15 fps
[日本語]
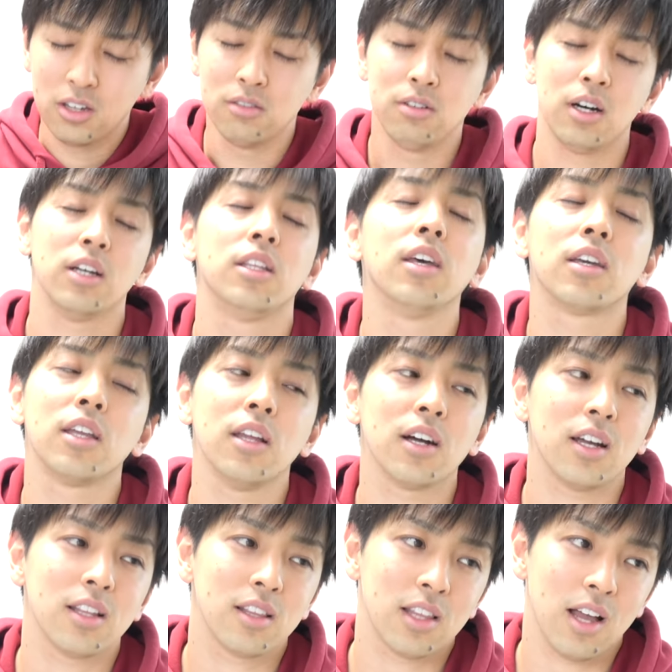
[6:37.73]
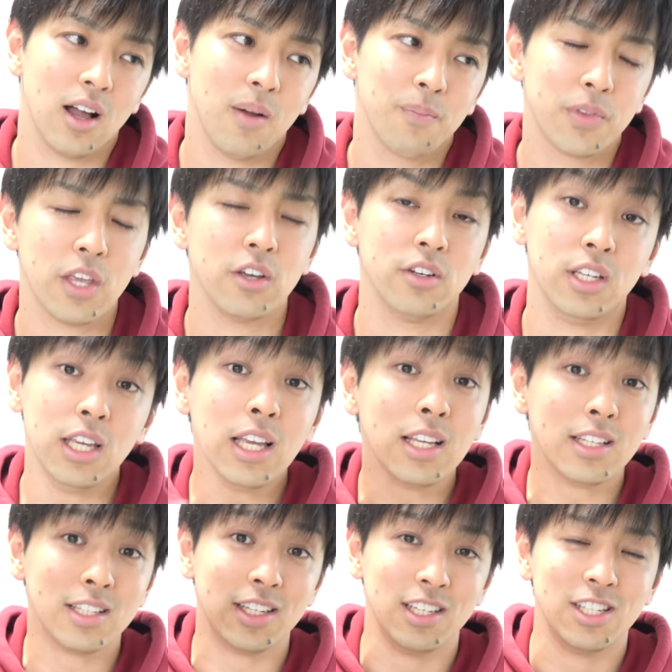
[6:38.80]
うわできなかったっていう一
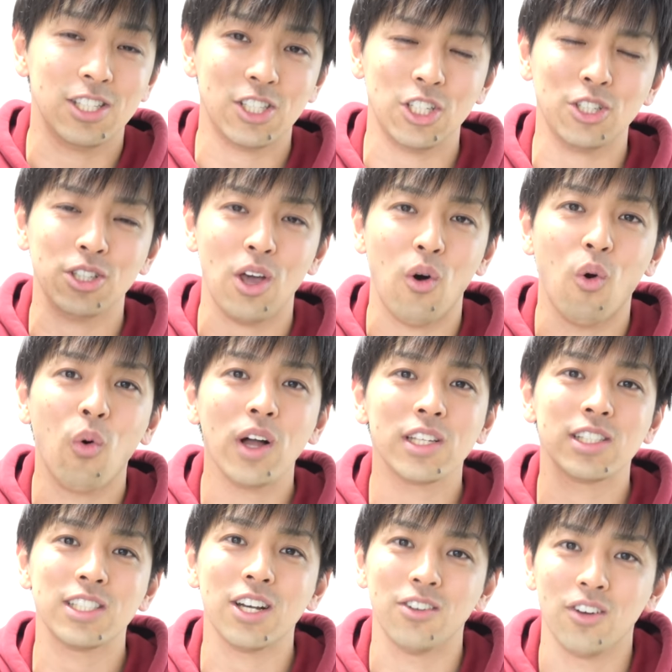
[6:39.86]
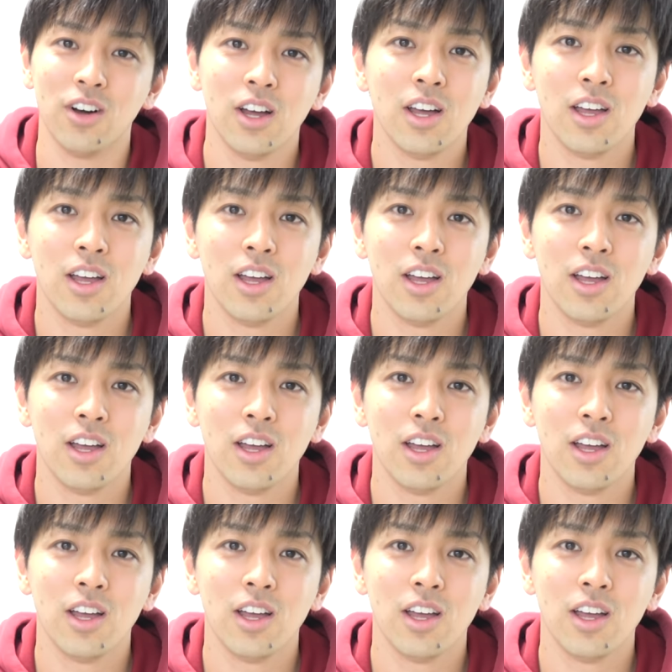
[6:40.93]
喜一憂で終わっちゃうの。